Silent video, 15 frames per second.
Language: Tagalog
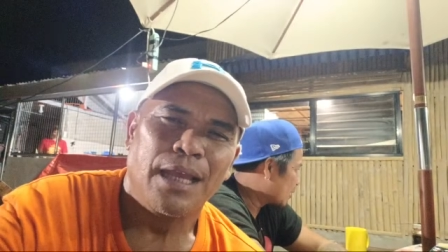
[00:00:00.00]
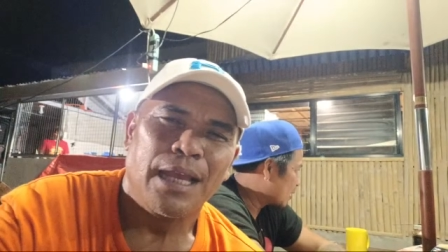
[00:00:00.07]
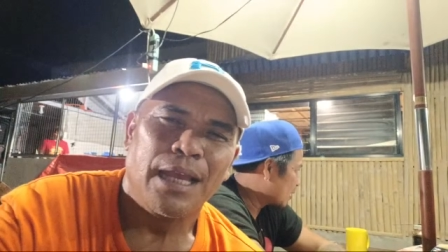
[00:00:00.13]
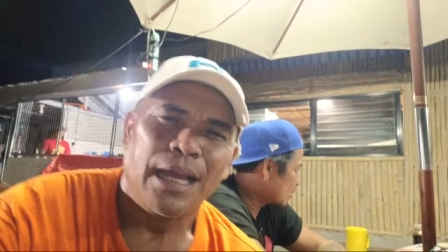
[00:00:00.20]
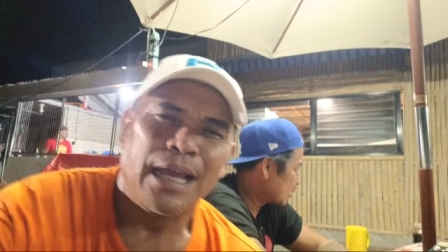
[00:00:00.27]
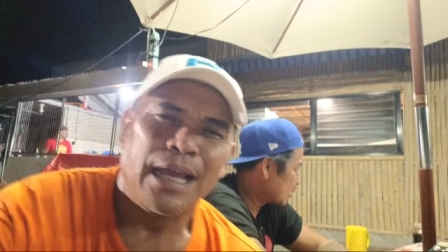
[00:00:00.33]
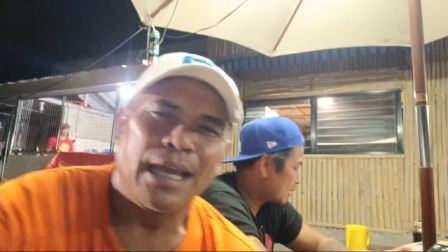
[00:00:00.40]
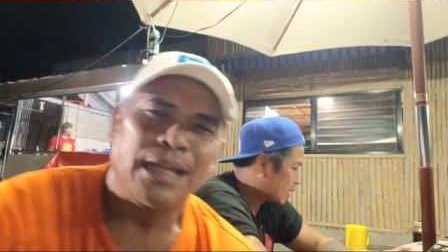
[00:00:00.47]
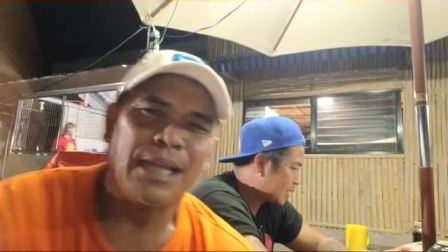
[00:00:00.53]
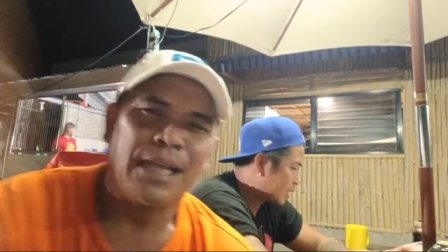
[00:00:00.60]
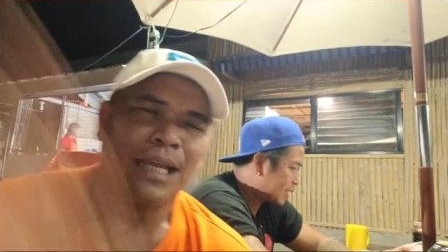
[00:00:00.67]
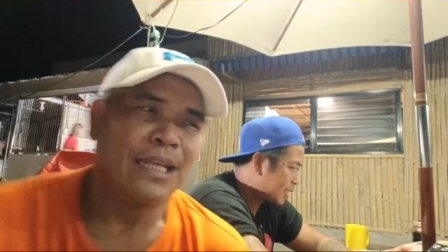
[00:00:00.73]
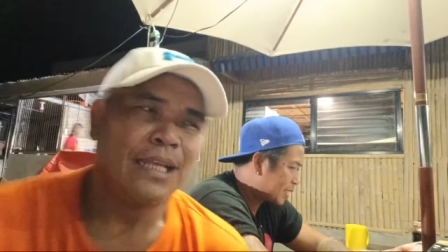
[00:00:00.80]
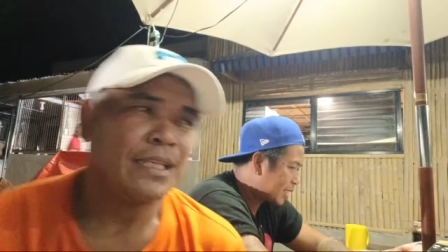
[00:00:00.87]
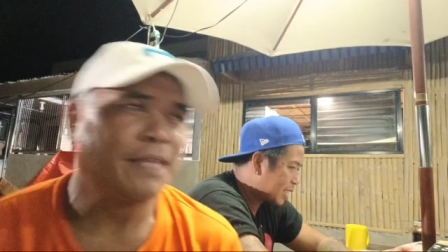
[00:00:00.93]
Ayan, kay
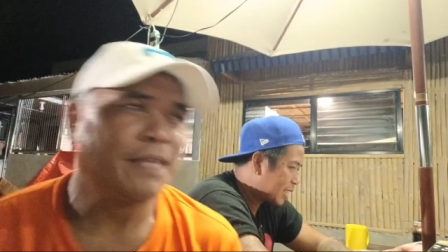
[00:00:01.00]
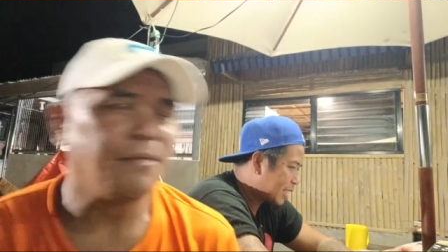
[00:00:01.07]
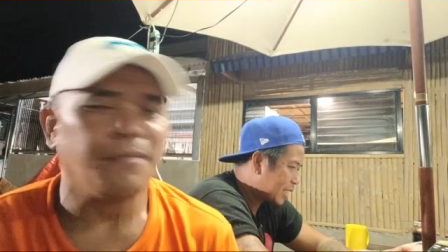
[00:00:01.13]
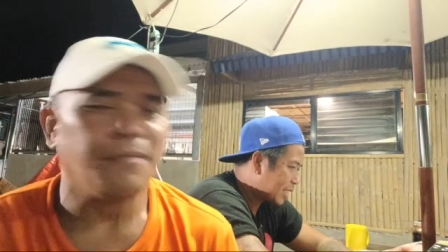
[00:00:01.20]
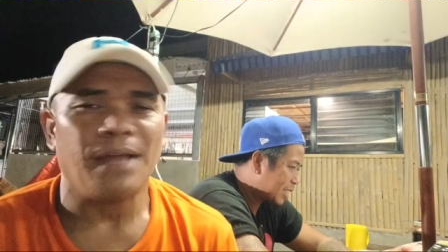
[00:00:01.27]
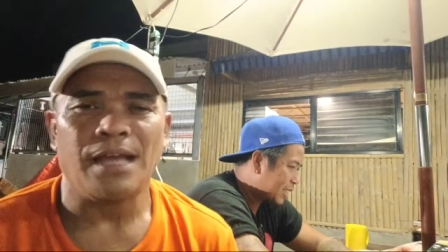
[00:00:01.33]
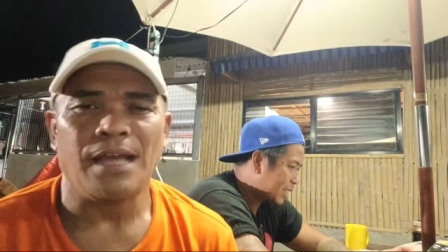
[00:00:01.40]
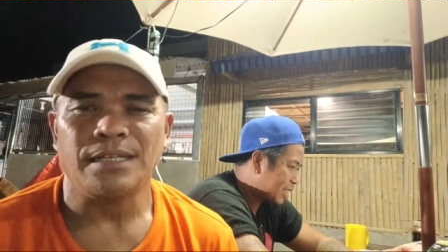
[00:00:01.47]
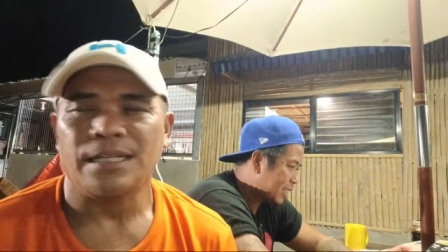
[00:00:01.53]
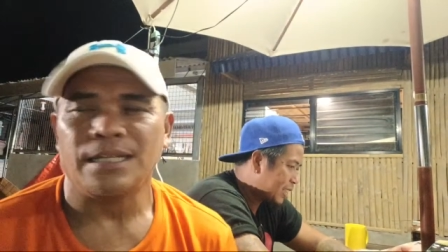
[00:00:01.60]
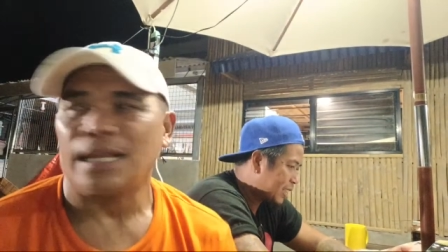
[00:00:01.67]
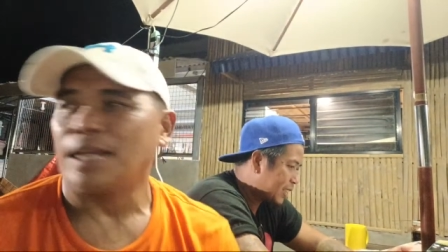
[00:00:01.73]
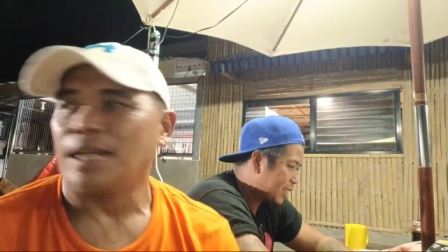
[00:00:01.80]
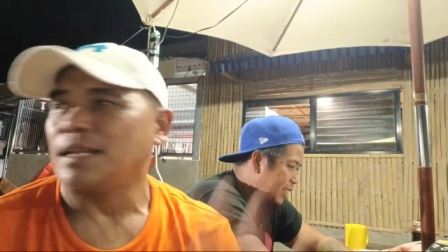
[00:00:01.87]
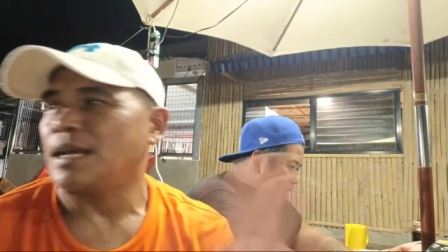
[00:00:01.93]
Len TV Vlog,
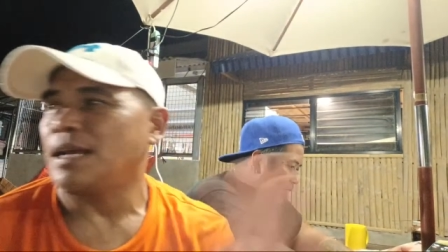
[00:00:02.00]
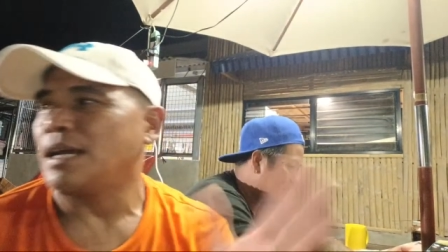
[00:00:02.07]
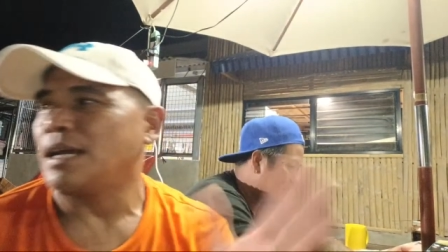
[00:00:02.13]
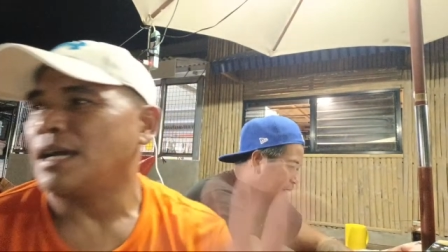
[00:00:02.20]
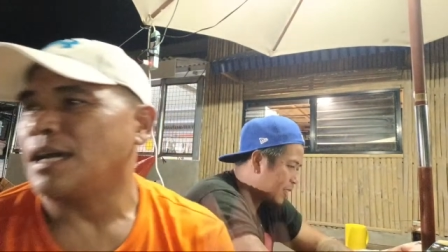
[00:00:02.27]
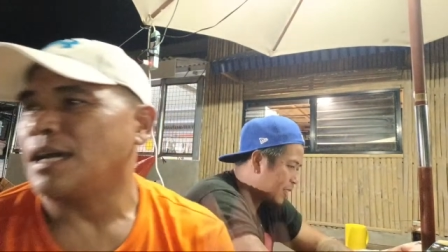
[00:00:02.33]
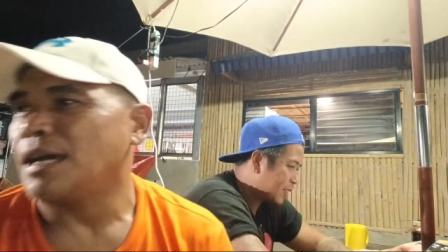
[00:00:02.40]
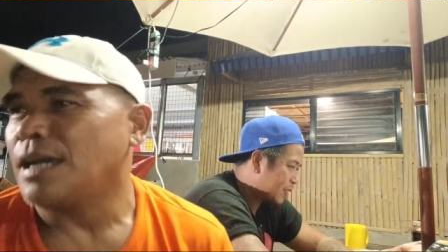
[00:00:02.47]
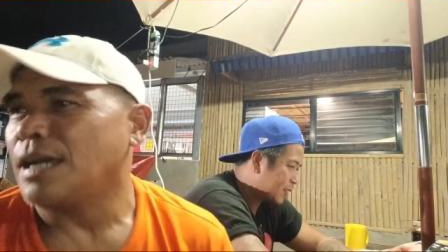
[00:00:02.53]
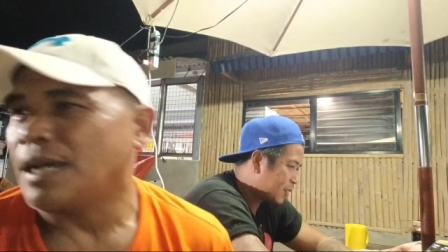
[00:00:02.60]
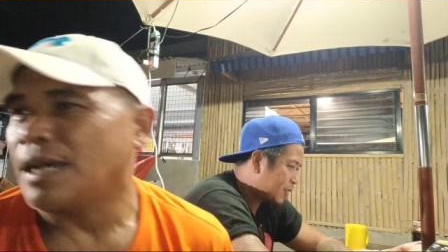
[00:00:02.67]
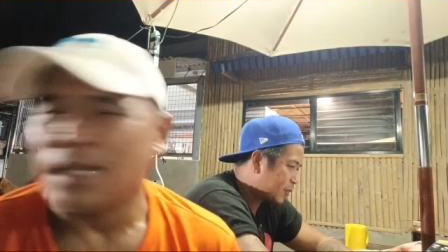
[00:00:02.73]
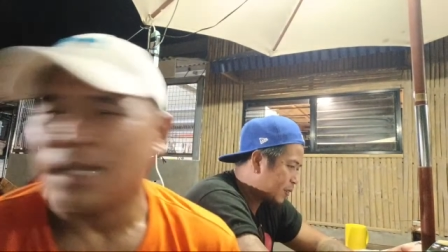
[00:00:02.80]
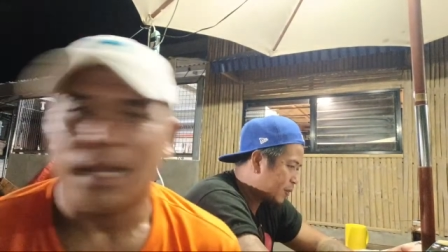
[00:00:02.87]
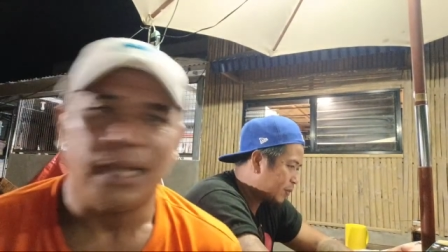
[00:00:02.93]
Len, na uh,
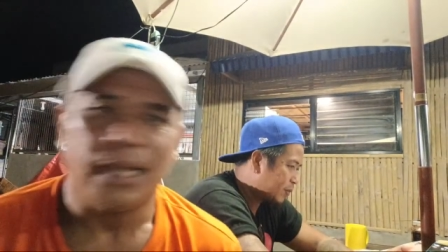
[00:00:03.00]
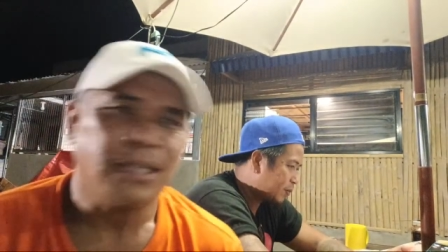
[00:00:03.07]
Ate Len,